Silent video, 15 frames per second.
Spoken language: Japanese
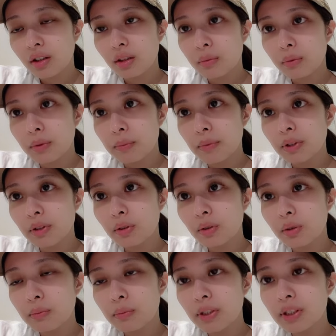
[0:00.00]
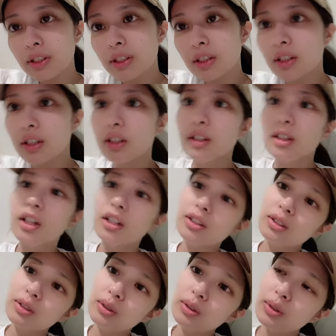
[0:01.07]
でも今んとこマジで体
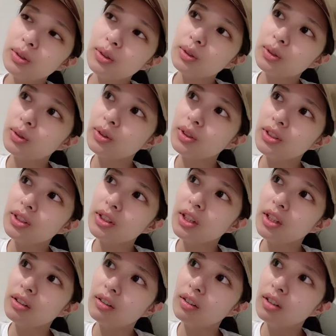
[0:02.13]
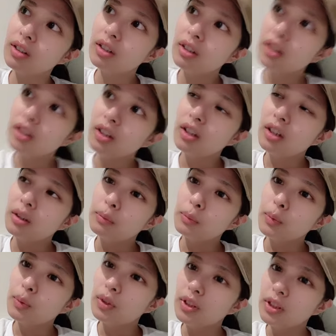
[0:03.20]
調不良起こしてない
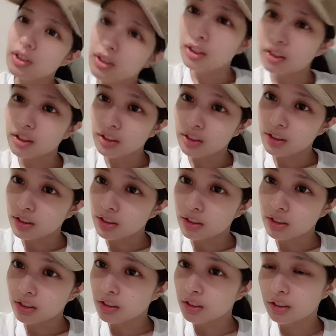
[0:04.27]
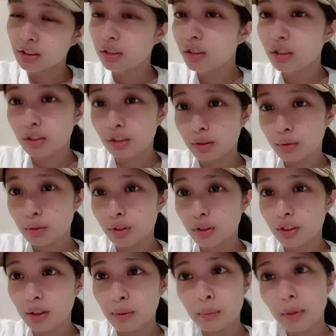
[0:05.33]
もう私すごいと思
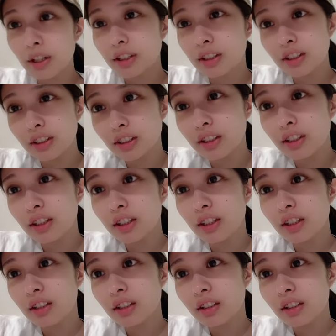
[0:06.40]
う毎日